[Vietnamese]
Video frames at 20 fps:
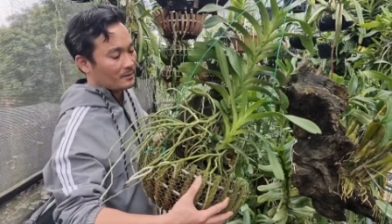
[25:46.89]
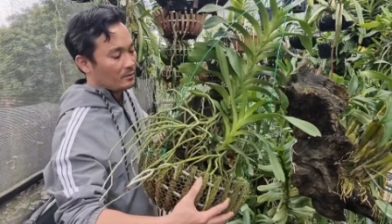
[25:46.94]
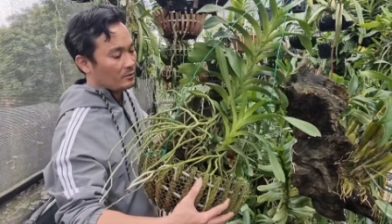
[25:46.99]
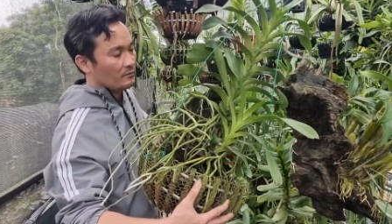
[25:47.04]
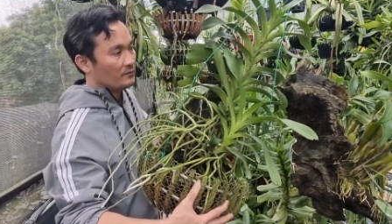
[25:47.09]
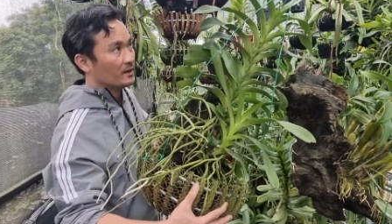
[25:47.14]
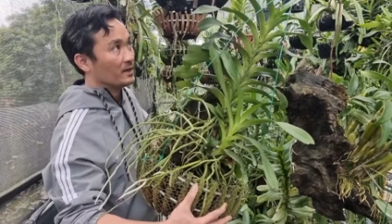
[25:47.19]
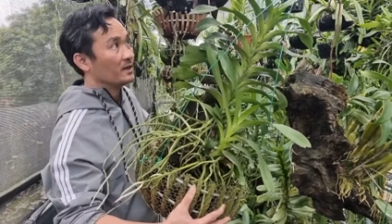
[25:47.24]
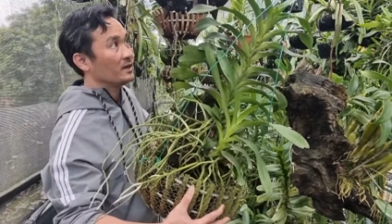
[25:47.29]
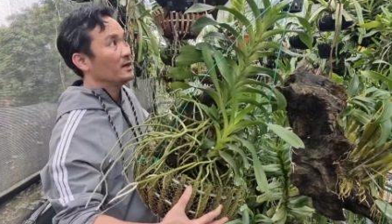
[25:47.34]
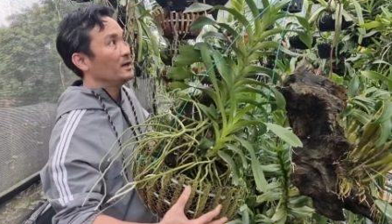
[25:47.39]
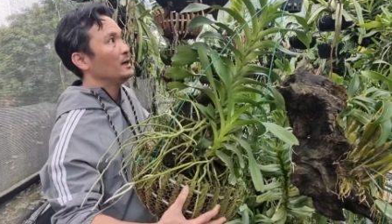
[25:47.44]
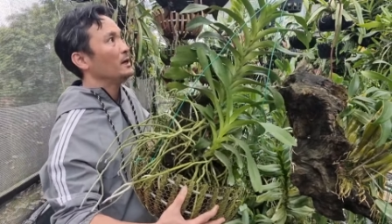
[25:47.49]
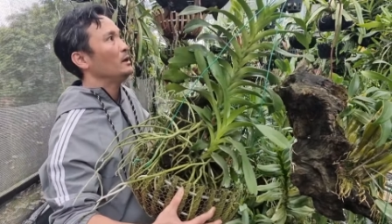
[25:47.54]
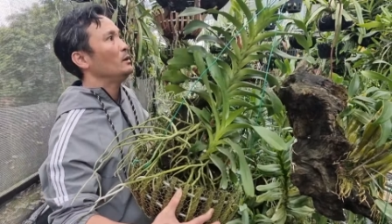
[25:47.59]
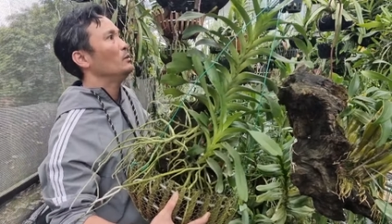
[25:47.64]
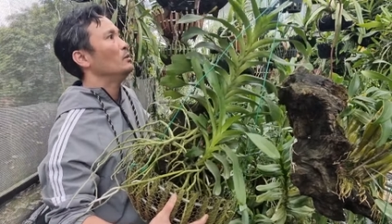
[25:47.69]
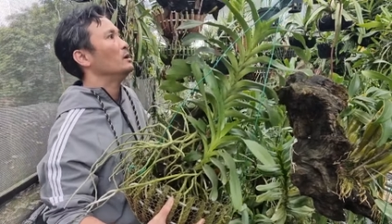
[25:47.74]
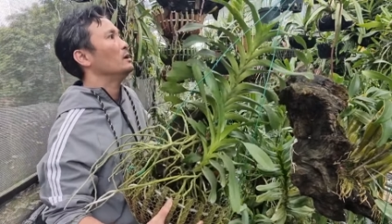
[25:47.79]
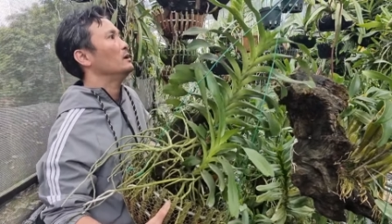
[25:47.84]
không phải
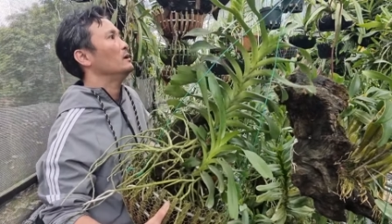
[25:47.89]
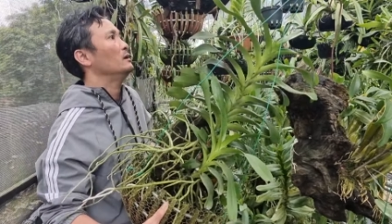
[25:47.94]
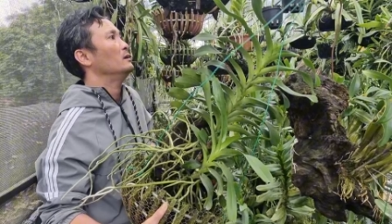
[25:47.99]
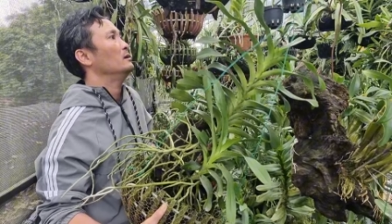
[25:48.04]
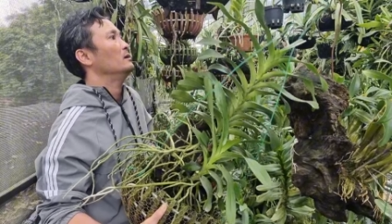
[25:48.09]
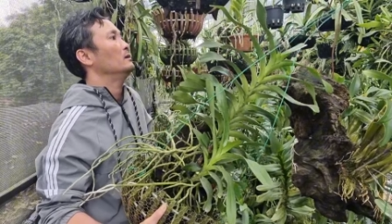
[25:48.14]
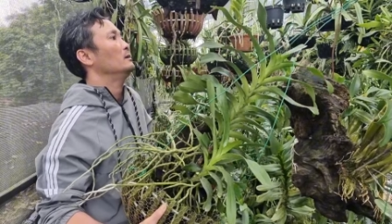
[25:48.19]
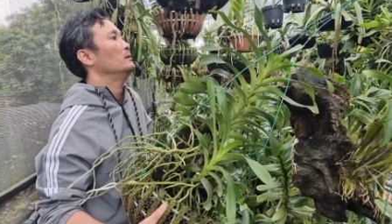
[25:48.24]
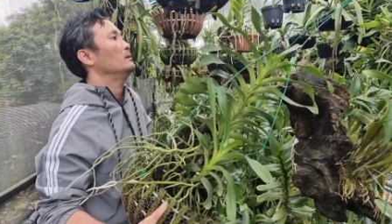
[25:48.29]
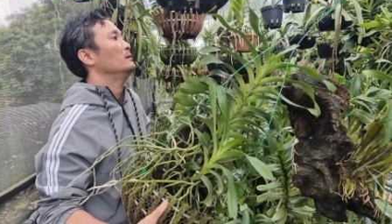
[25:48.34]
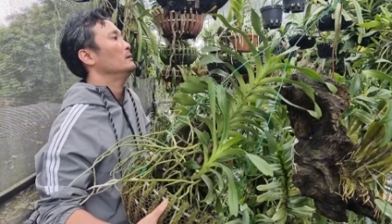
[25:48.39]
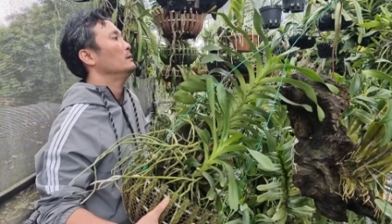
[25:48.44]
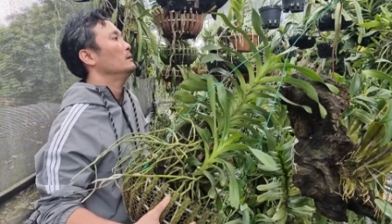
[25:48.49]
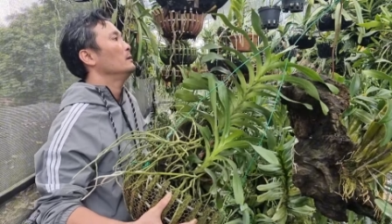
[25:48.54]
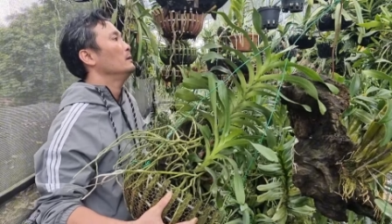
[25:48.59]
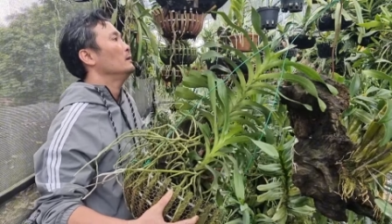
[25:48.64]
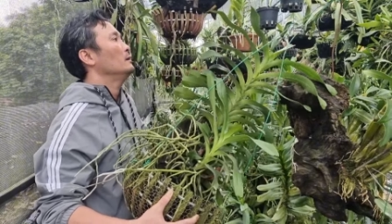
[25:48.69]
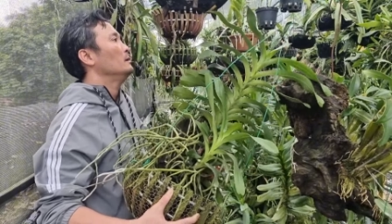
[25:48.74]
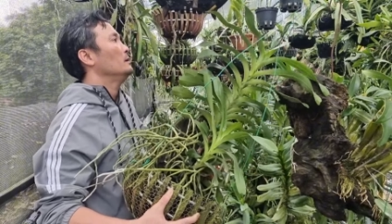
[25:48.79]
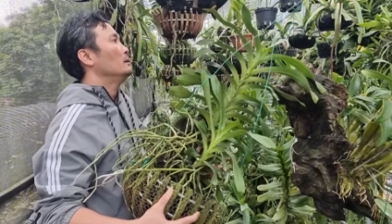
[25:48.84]
nghĩ luôn
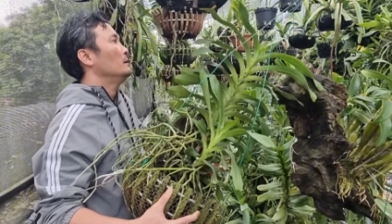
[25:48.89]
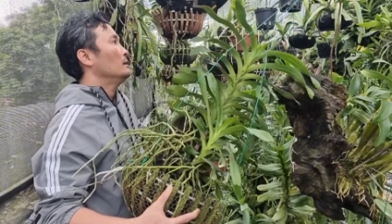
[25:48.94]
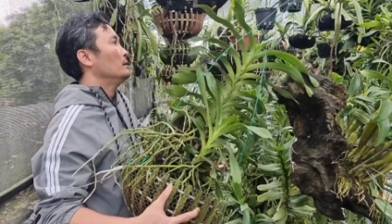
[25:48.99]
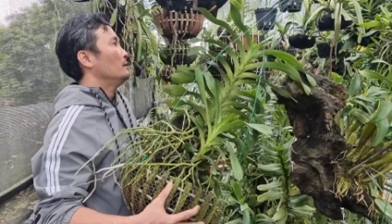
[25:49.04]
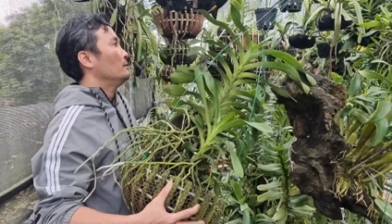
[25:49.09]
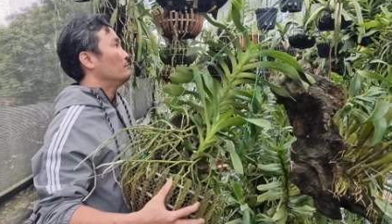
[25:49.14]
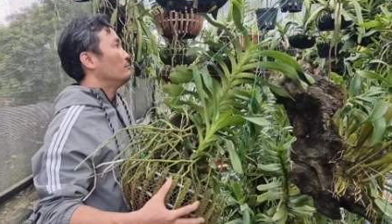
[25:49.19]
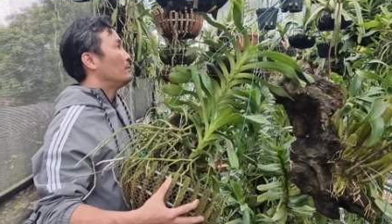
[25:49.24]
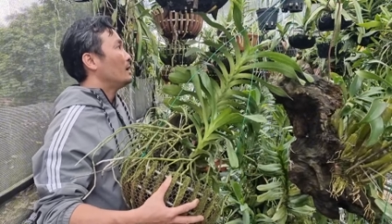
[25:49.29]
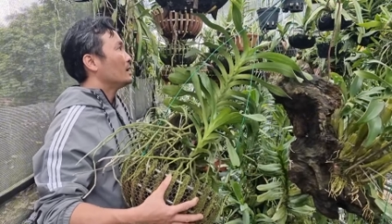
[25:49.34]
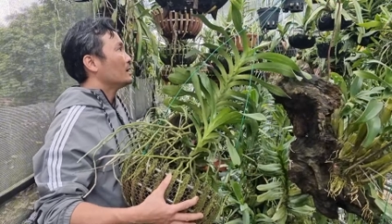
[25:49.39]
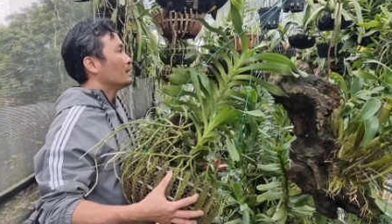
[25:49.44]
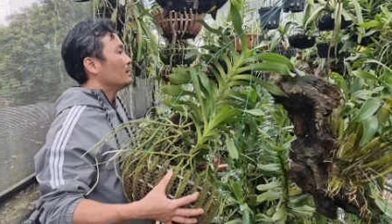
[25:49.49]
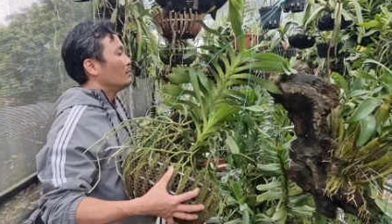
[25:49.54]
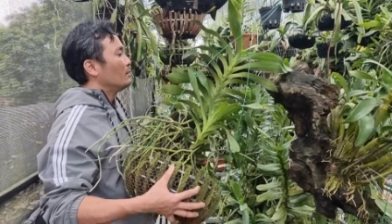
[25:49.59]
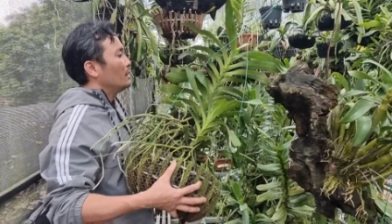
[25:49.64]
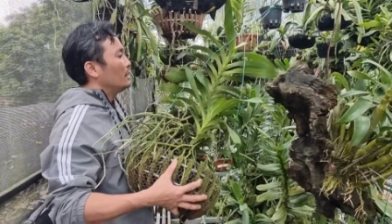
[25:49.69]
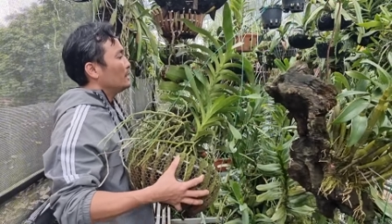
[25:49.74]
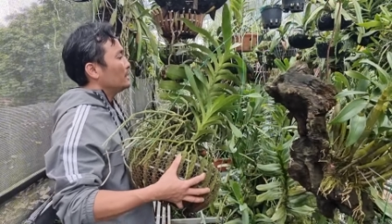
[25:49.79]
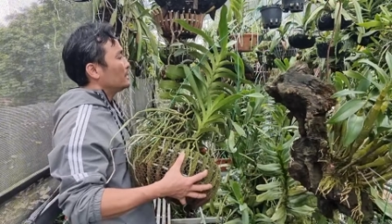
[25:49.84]
bác
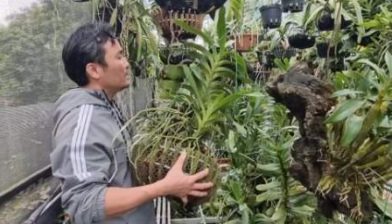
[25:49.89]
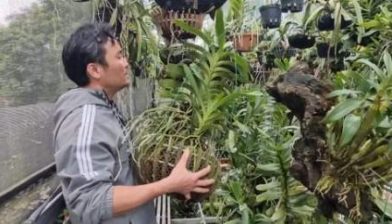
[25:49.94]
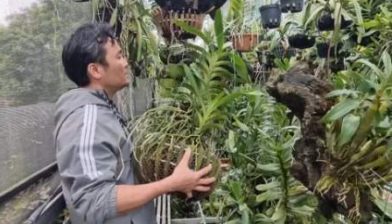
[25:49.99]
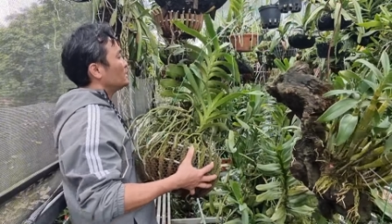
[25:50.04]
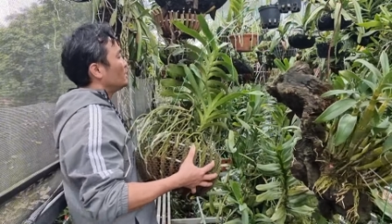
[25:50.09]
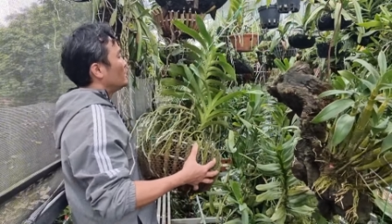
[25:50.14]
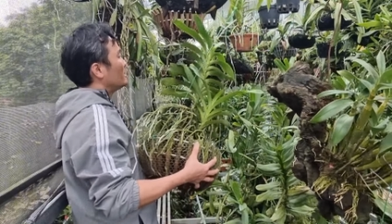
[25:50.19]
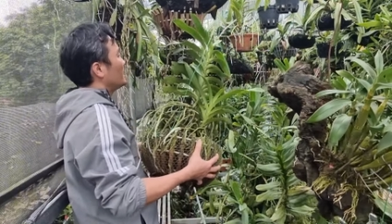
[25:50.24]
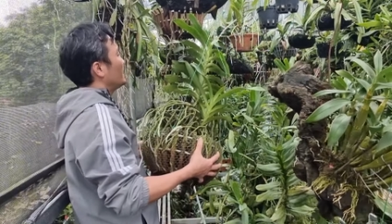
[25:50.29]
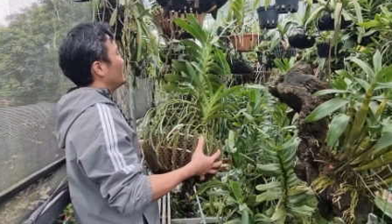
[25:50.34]
nào lấy cái giò